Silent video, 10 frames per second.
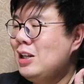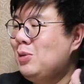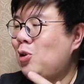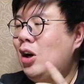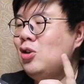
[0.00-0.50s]

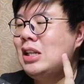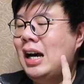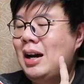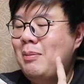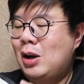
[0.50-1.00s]
Semoga
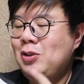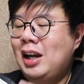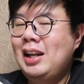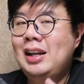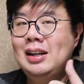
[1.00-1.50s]
usaha
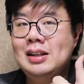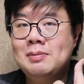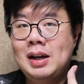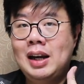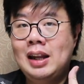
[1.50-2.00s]
barunya ini
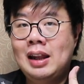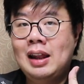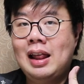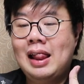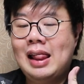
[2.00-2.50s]

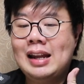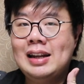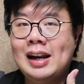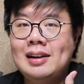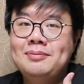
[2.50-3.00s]
makin
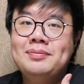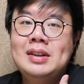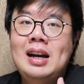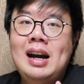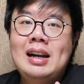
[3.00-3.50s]
lancar
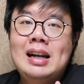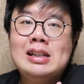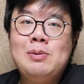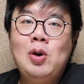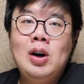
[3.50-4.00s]

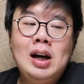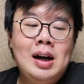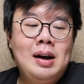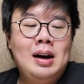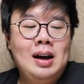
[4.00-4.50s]
dan
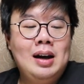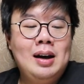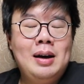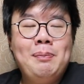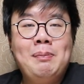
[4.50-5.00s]
semoga
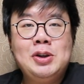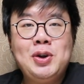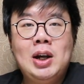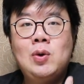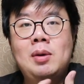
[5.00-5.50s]
uh,
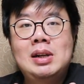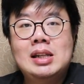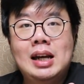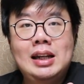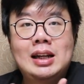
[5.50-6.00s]
masukan gue
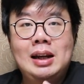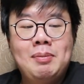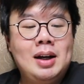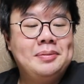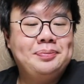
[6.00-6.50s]
bisa
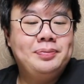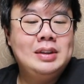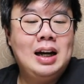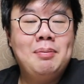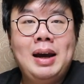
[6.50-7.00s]
diterima
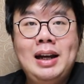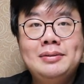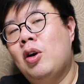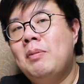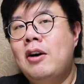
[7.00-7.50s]
dengan
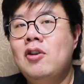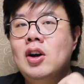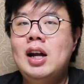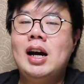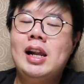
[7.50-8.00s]
baik. Mohon maaf
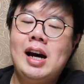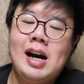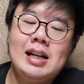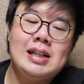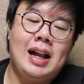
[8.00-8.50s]
kalau ada kata-kata